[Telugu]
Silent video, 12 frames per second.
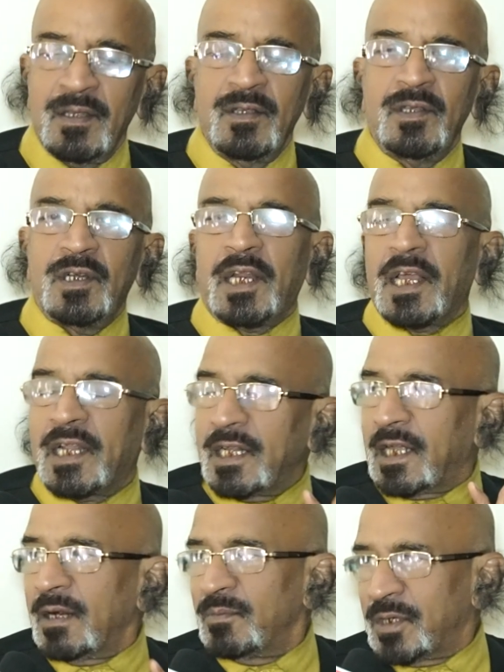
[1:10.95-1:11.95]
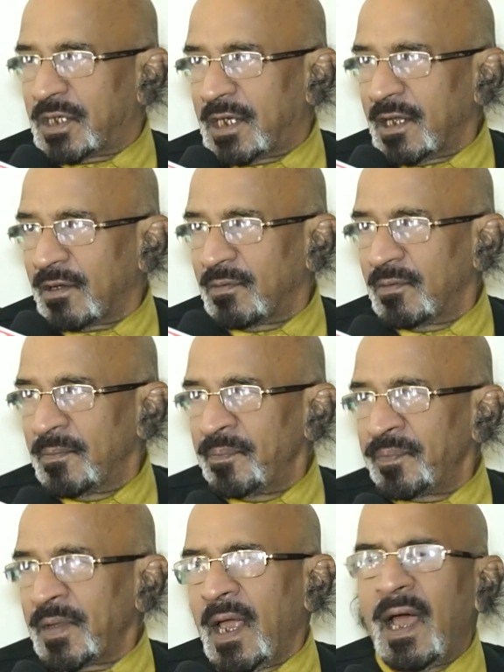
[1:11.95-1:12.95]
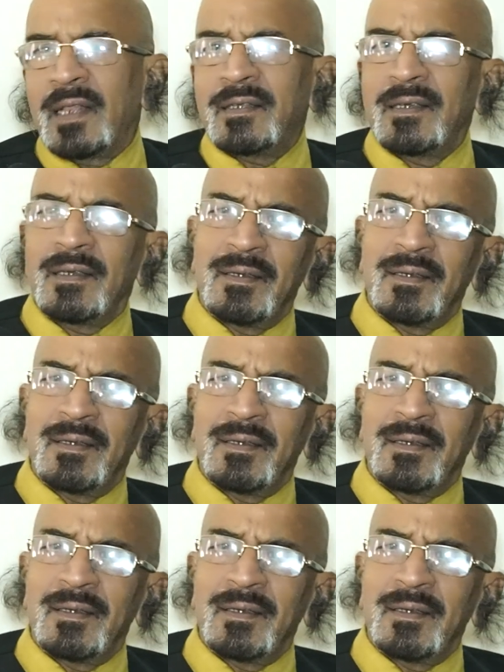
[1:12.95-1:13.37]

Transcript: ఇది టెక్నికల్ మిస్టేకు అది